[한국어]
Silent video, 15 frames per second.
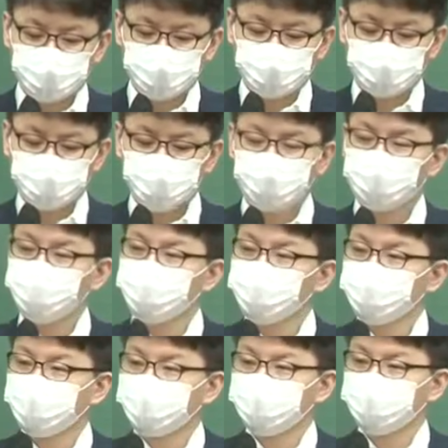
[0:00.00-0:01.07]
경우에는
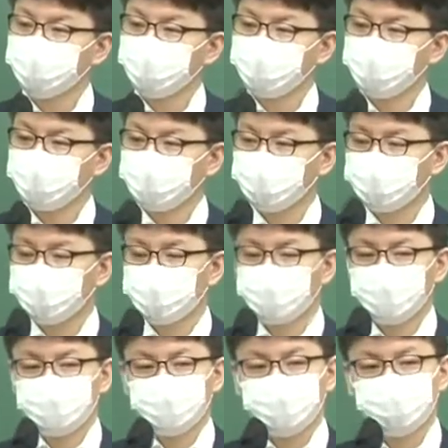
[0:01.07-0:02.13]
상임위원회 의회
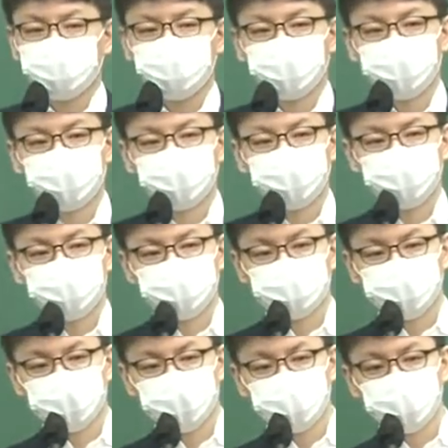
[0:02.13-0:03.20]
우리나라
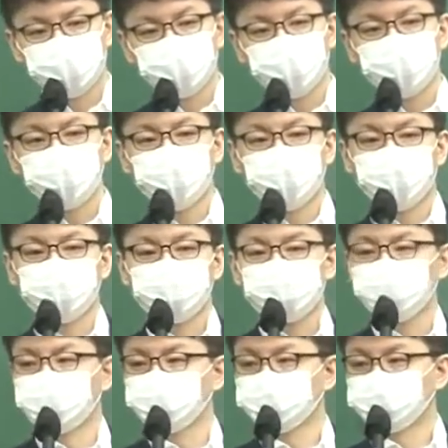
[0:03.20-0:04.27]
국회에는 상임위원회가
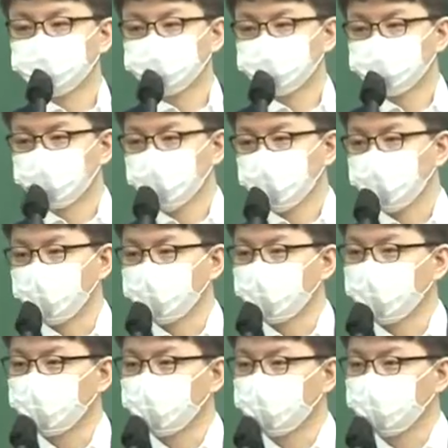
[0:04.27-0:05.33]
있죠. 몇 개
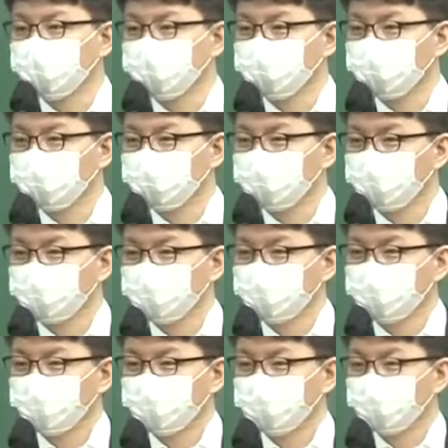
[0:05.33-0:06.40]
있나요?
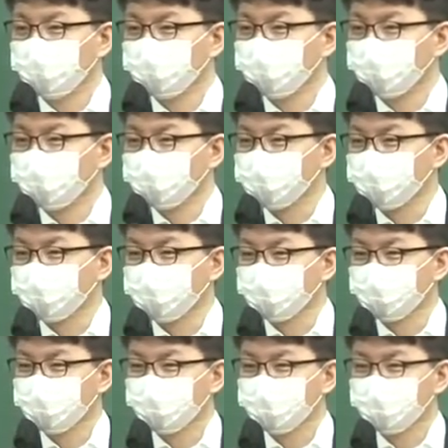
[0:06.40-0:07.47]
17개 있어요.
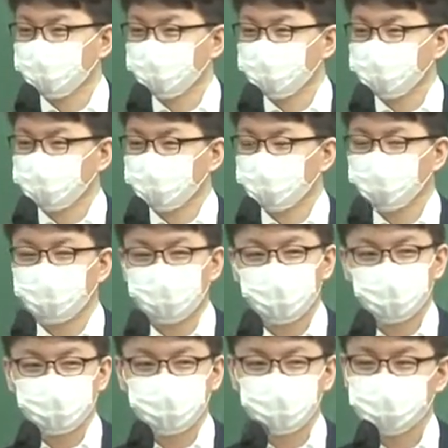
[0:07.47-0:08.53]

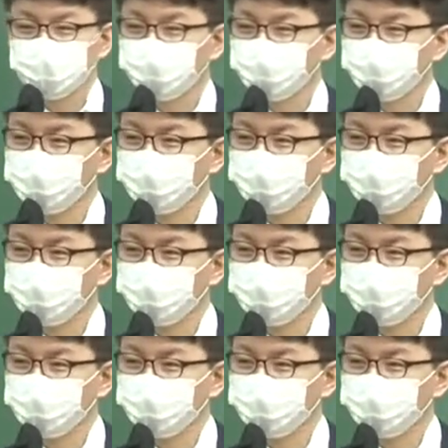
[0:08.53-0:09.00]
특별위원회도 있죠.